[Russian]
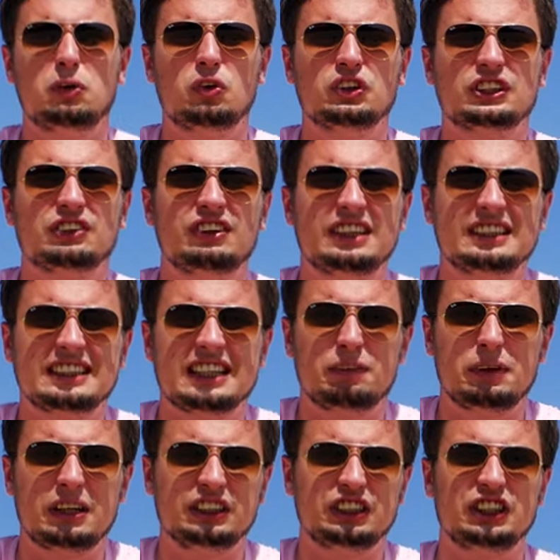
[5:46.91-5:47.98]
о своих
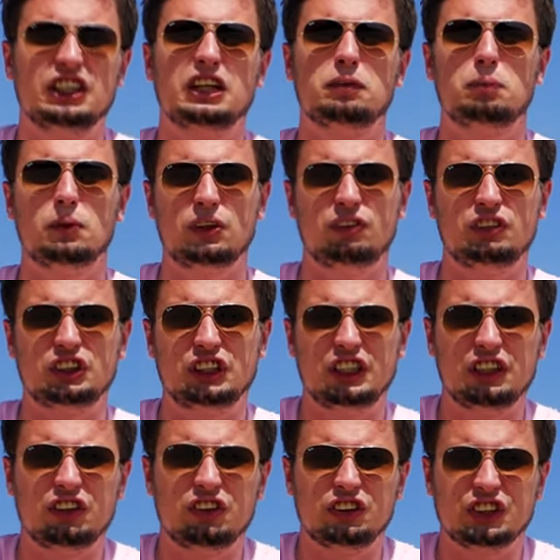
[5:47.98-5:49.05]
соображениях по
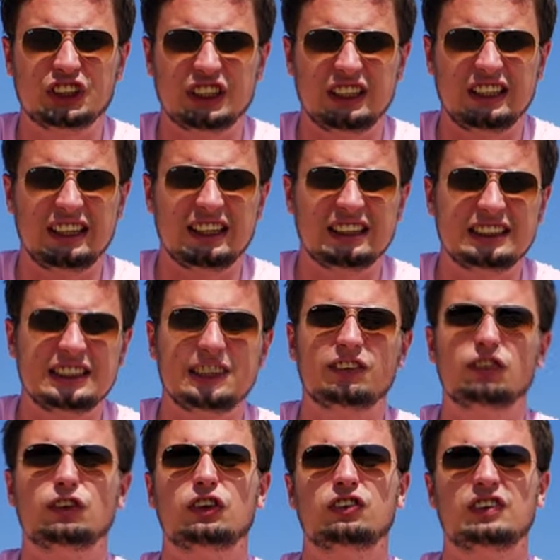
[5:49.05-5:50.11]
движению цены
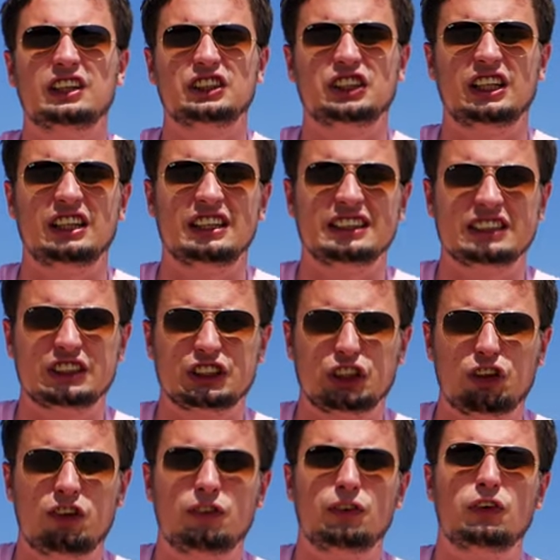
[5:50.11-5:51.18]
актив, но вначале несколько
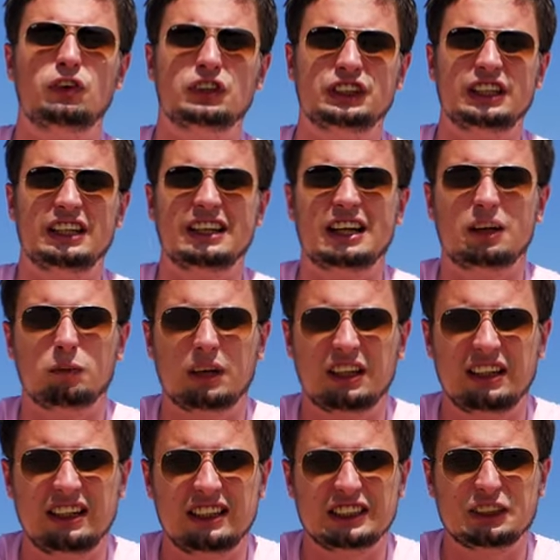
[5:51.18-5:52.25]
слов о телеграм-канале